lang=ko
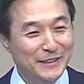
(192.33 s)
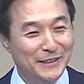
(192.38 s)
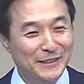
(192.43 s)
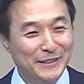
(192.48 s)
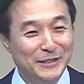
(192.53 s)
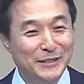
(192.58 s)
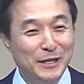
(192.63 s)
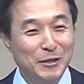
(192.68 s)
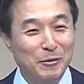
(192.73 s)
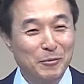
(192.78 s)

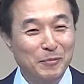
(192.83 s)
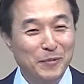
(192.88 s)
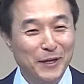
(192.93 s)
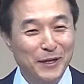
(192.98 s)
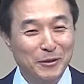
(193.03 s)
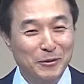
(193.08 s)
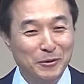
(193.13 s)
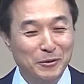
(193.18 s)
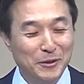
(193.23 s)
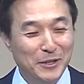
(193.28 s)

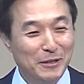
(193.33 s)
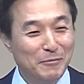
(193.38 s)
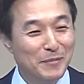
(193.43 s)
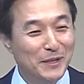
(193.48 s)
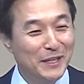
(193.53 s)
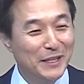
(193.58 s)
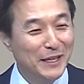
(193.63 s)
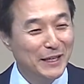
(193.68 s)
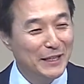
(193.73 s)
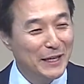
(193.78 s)
은혜롭게 또
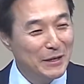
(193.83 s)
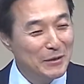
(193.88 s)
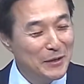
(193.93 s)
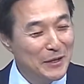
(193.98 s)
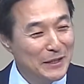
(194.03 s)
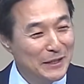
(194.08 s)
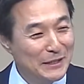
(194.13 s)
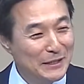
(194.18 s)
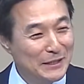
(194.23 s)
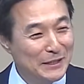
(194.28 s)
깊이 있게
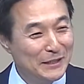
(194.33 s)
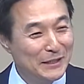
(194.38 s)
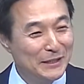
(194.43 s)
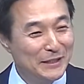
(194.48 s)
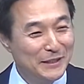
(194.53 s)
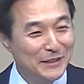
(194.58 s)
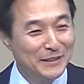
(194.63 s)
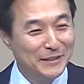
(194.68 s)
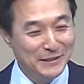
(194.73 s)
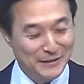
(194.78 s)
나눠야 될지
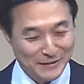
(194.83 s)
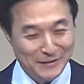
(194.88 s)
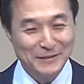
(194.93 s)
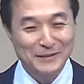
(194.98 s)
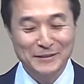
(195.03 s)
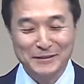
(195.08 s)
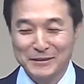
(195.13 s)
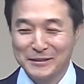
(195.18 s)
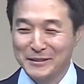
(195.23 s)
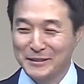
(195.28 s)
어,
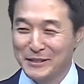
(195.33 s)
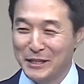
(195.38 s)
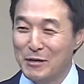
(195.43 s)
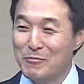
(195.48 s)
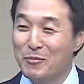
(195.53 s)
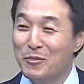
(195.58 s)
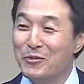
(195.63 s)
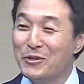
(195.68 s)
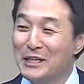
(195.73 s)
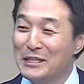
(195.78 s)
잘
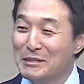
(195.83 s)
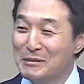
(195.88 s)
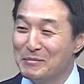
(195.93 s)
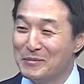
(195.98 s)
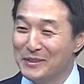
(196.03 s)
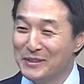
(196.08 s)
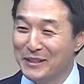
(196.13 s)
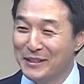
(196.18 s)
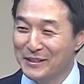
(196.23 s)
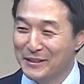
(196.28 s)

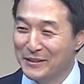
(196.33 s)
모르겠습니다.